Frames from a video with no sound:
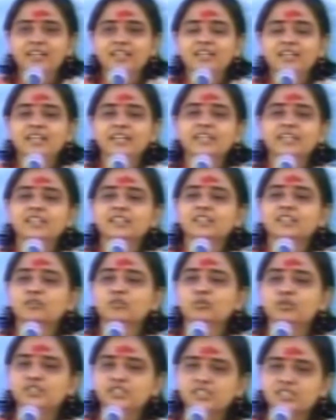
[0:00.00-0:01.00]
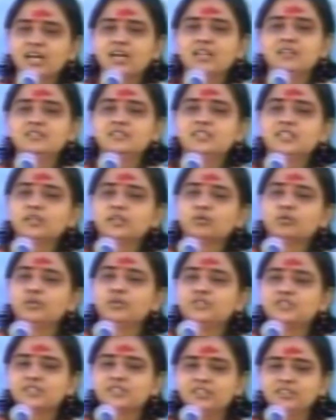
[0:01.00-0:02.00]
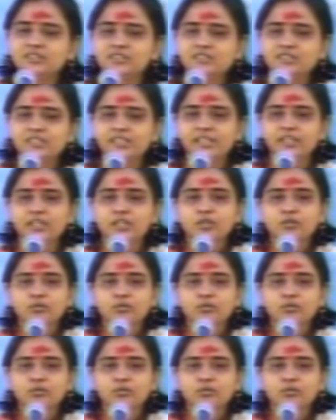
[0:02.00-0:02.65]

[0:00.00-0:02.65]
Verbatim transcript: लेकिन कोई स्थान से कोई संत से